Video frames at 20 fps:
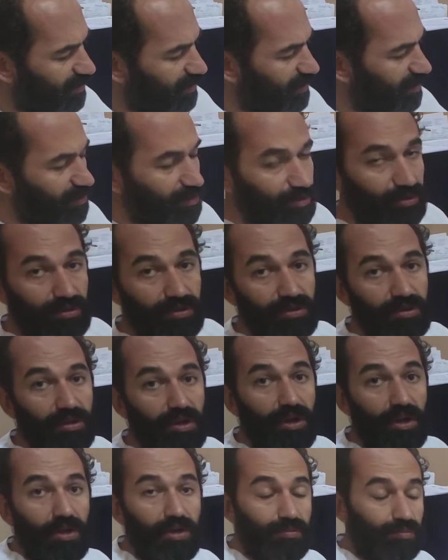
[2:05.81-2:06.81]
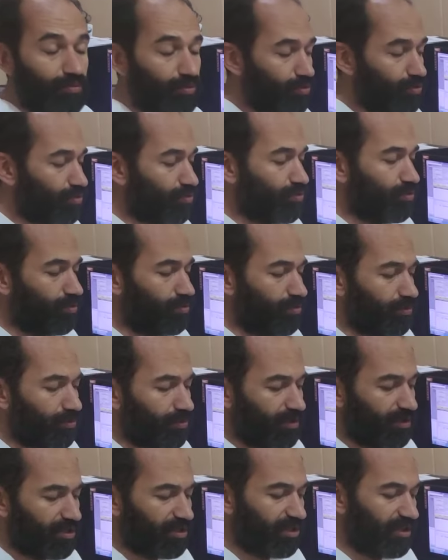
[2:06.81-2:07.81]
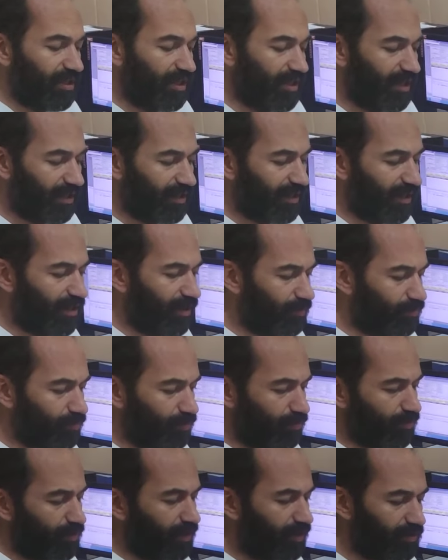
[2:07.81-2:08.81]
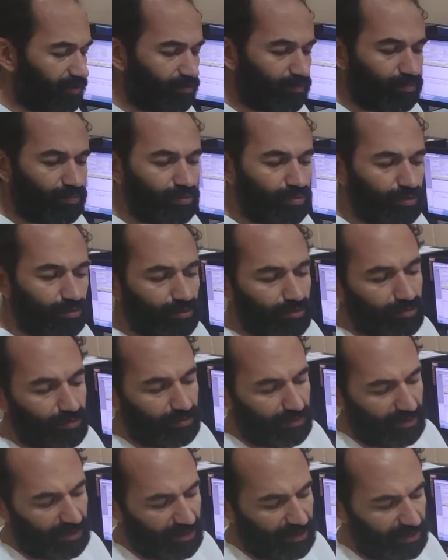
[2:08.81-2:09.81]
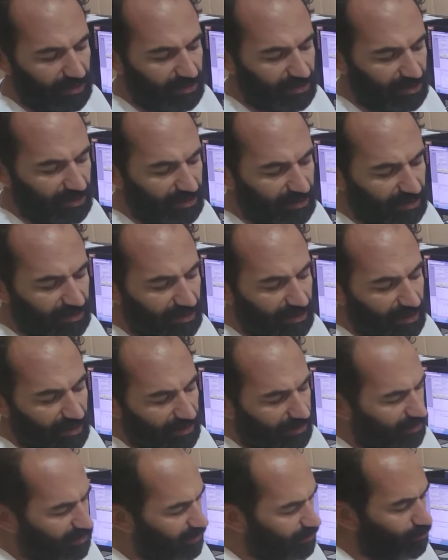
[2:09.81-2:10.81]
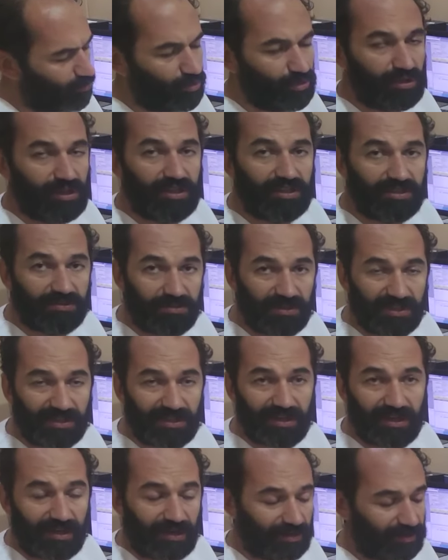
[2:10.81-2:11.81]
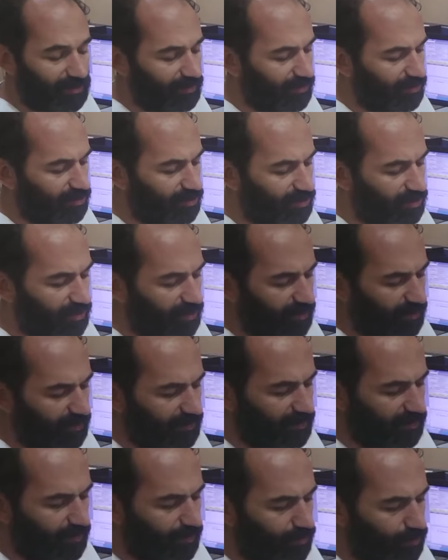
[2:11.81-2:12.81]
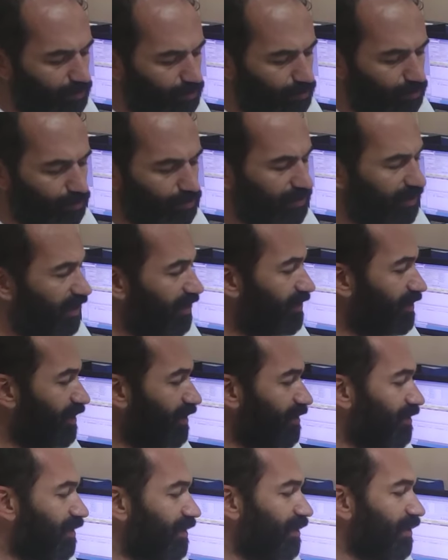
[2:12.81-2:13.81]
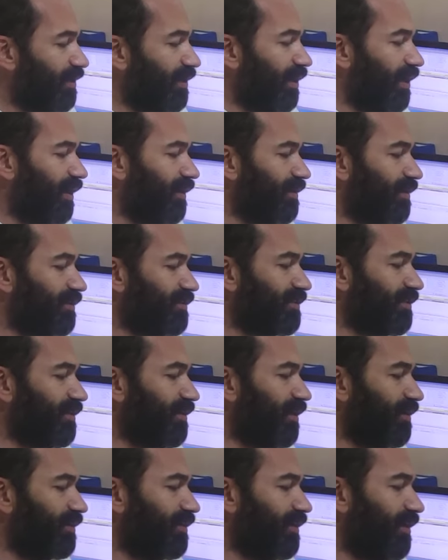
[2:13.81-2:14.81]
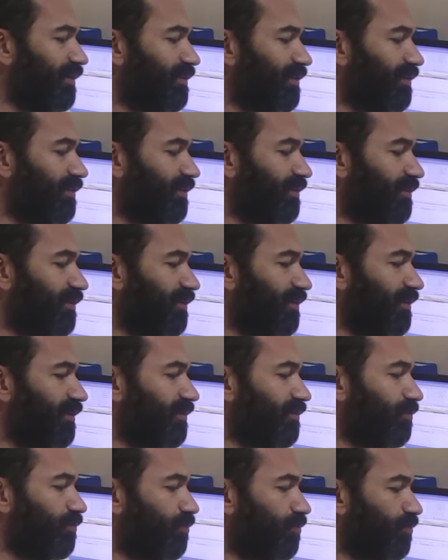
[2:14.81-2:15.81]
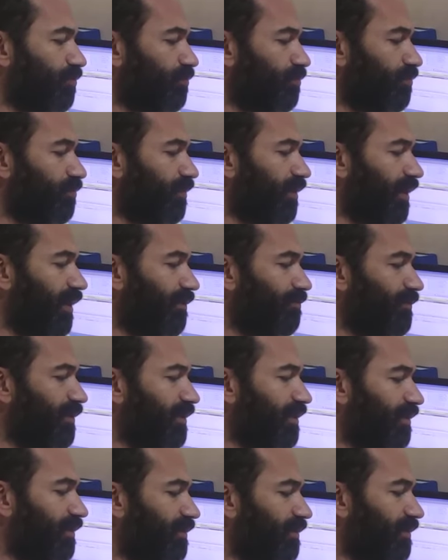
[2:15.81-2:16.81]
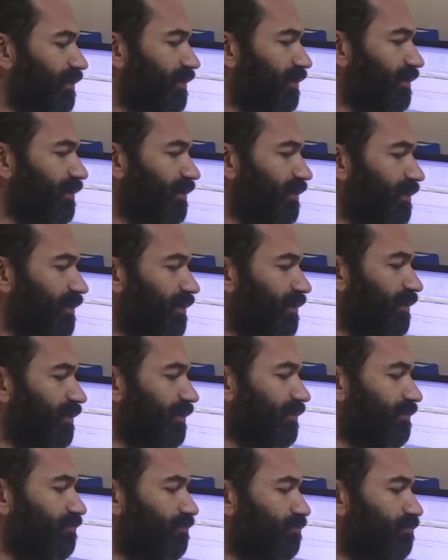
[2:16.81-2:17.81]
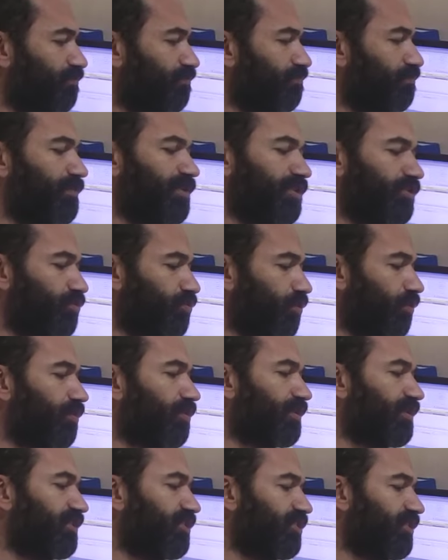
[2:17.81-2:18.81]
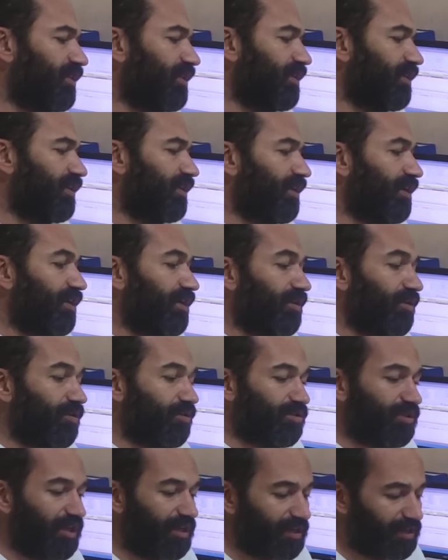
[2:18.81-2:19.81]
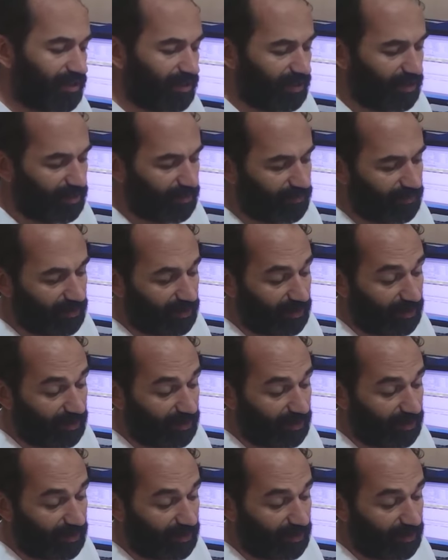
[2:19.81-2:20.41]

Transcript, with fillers: gerekiyor. Bu suyun içine ne yapıyorlar? Bu ilacı, şimdi bu ilacı bir arkadaş için hazırlıyorduk zaten. Hani hazırlarken dedik ki durun hem de e, birçok kişi özellikle